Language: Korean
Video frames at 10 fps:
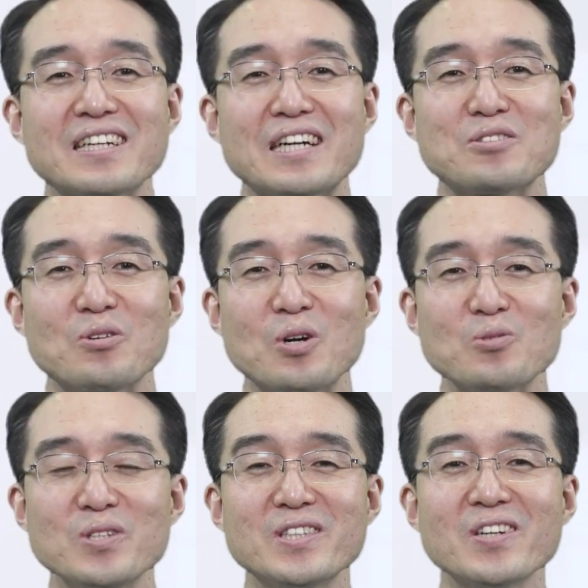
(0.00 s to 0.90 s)
작가죠.
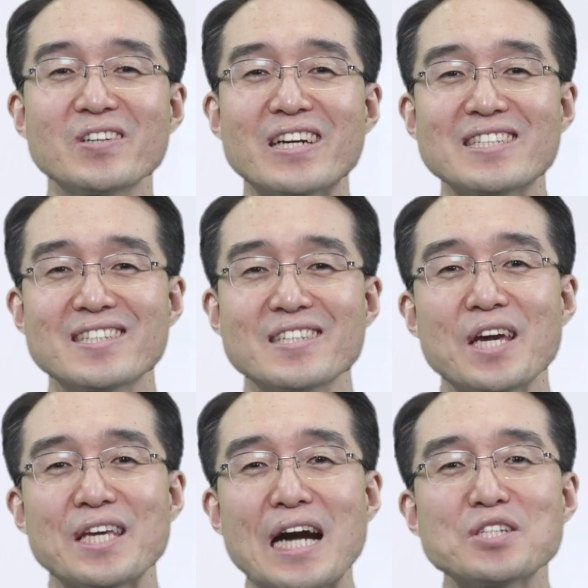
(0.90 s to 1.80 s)
귄터
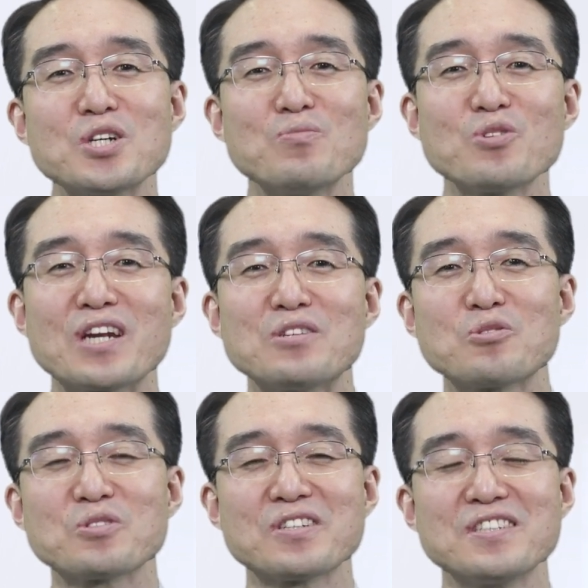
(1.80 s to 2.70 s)
그라스의 양철북이라는
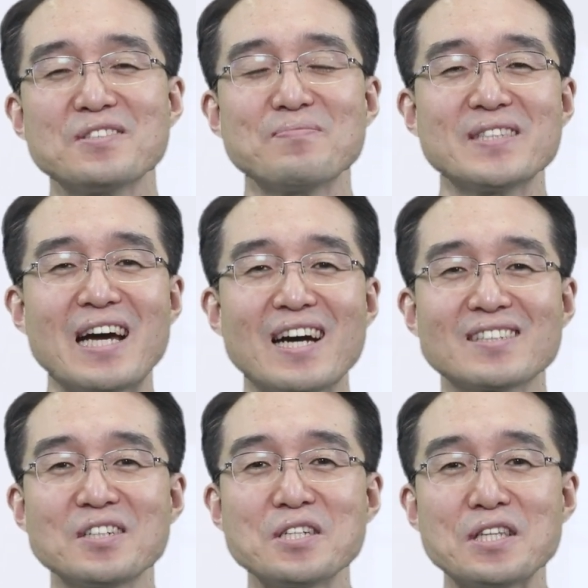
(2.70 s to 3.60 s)
소설이 있습니다.
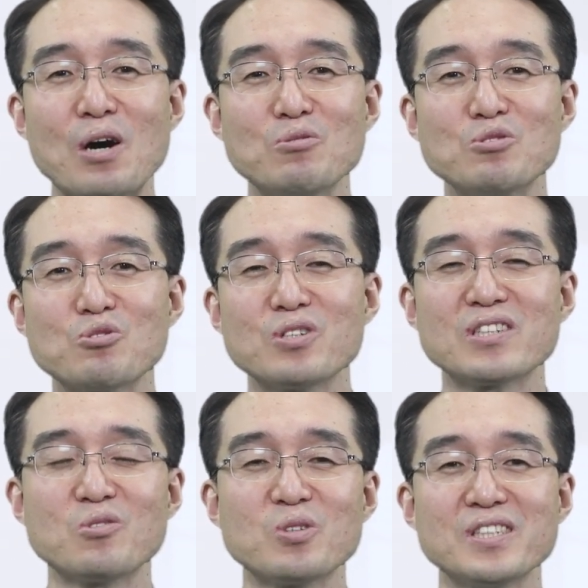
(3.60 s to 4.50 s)
거기에 나오는
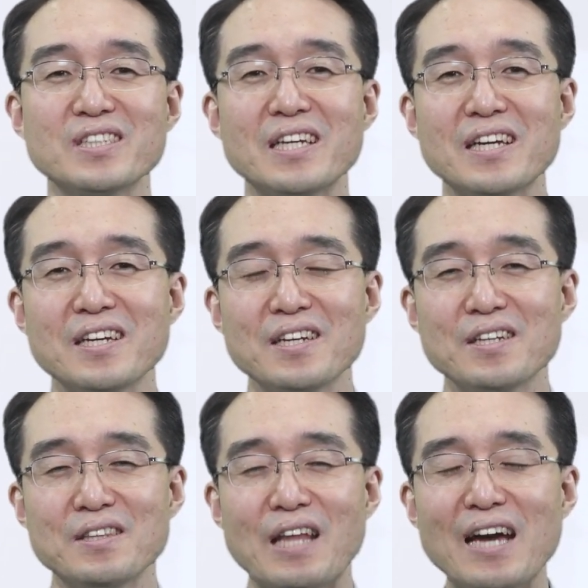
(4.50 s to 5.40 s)
주인공은
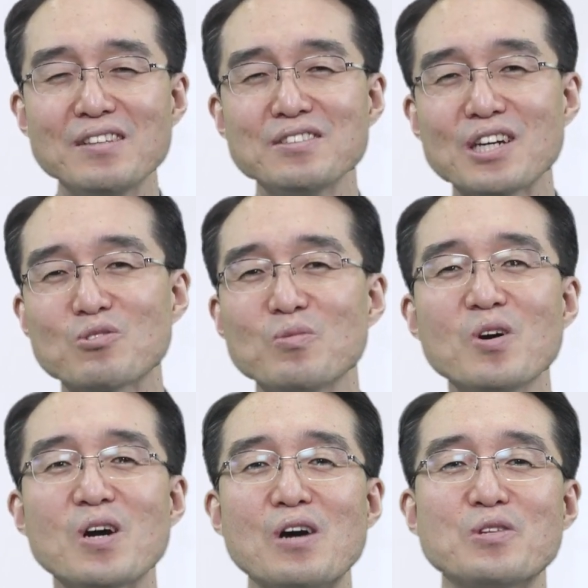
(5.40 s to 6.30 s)
나이는 자꾸
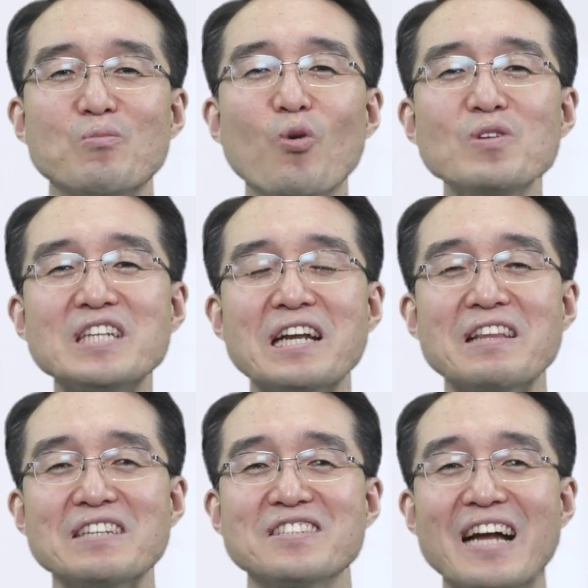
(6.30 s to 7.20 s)
먹어가는데 몸이
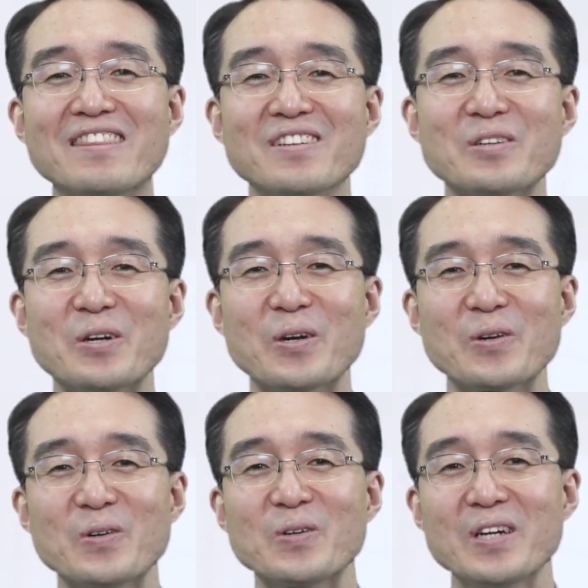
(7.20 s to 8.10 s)
자라나지를 않는 거예요.
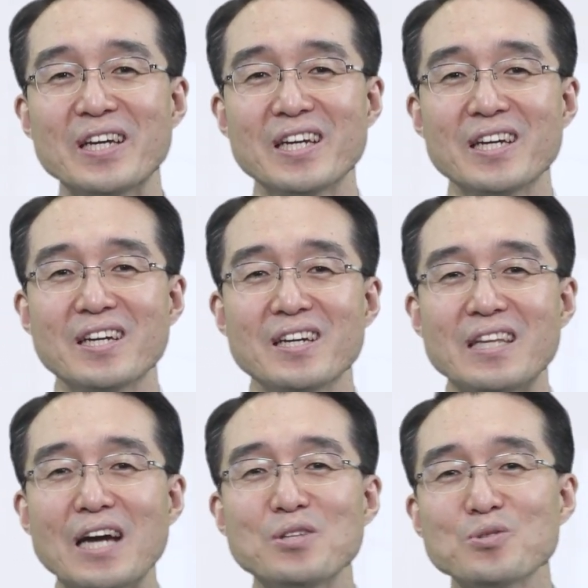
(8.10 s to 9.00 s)

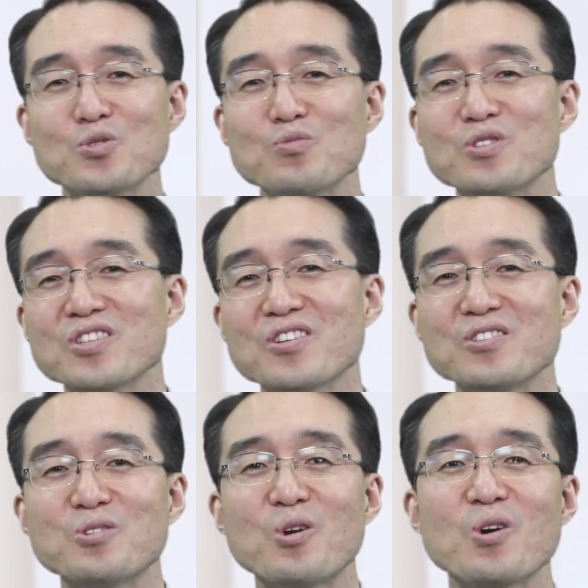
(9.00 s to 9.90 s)
나이는 스물,
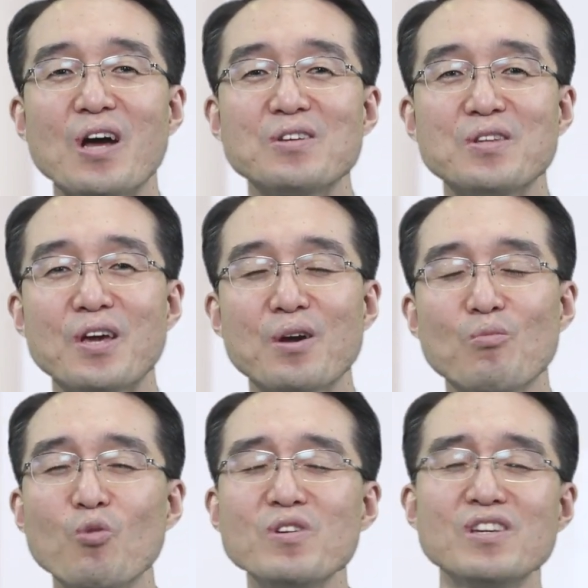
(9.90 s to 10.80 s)
서른이 되어가는데
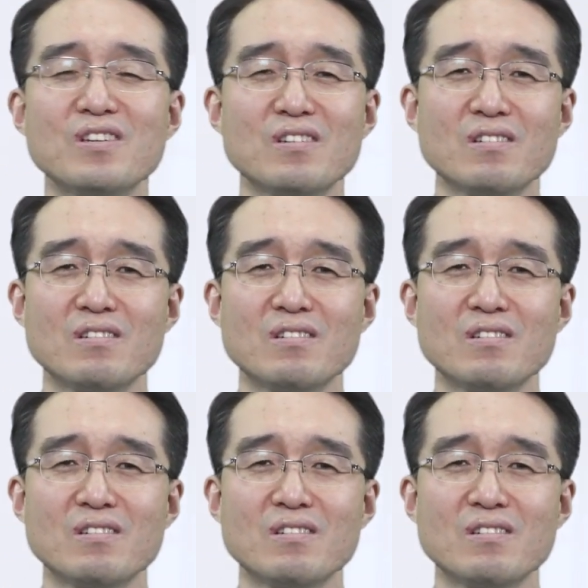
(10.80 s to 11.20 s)
몸이